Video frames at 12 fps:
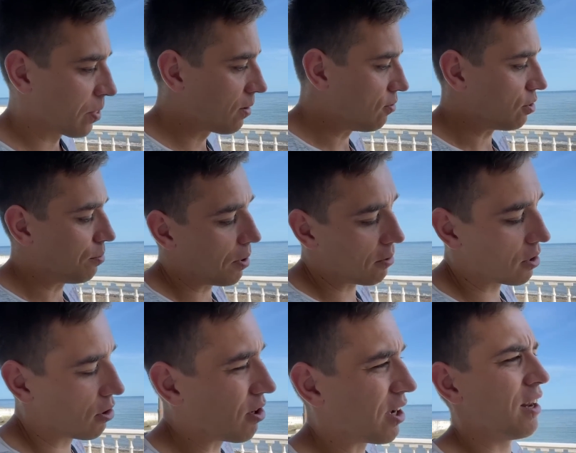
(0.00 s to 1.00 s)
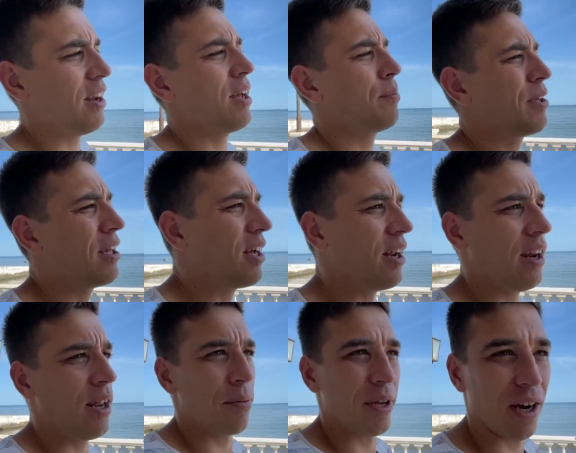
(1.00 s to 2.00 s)
Вот прям такой крепкий,
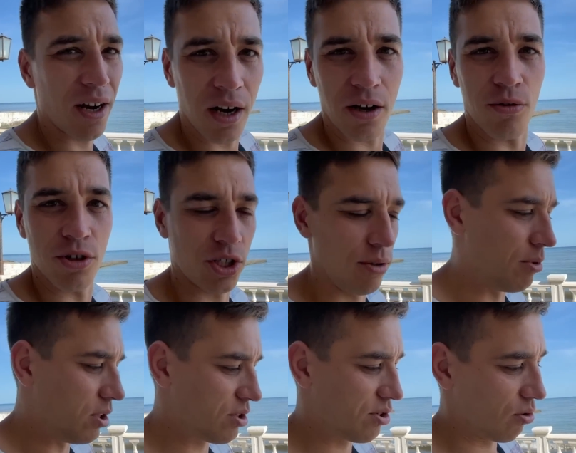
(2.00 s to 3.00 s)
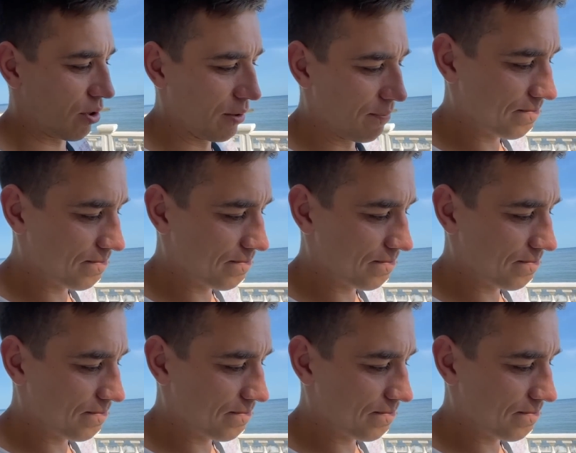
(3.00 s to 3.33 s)
крепкий, хороший был сон.